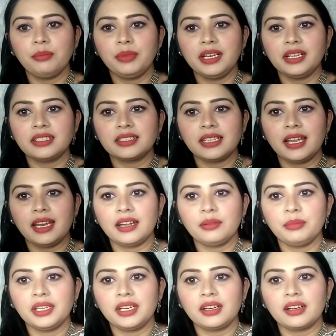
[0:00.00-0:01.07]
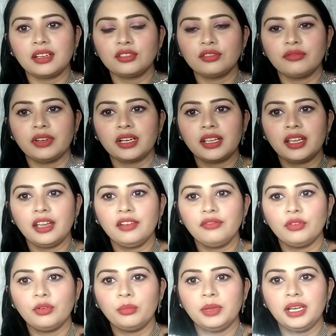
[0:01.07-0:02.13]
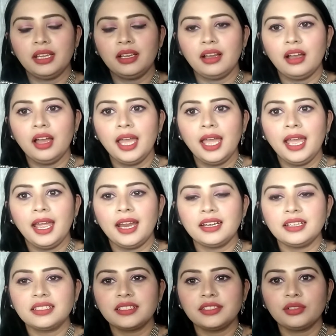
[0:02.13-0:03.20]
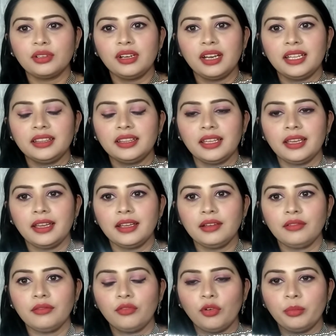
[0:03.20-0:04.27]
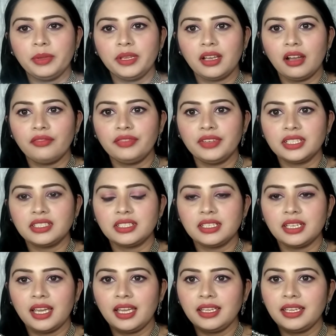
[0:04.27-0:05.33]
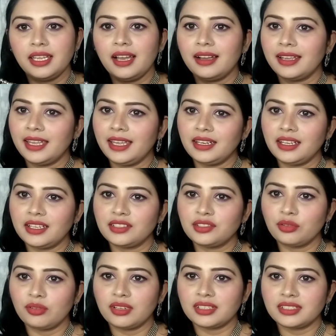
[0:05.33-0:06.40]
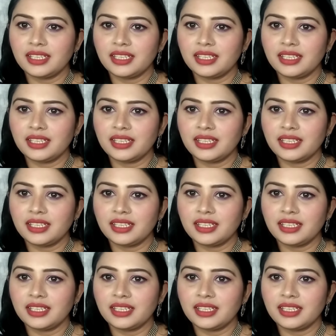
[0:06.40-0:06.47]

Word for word: बीट्स एंड मिरर का जो वर्क है वो मिलेगा एंड इसकी जो लेंथ है वो भी काफ़ी अच्छी है ये अगेन एक चोकर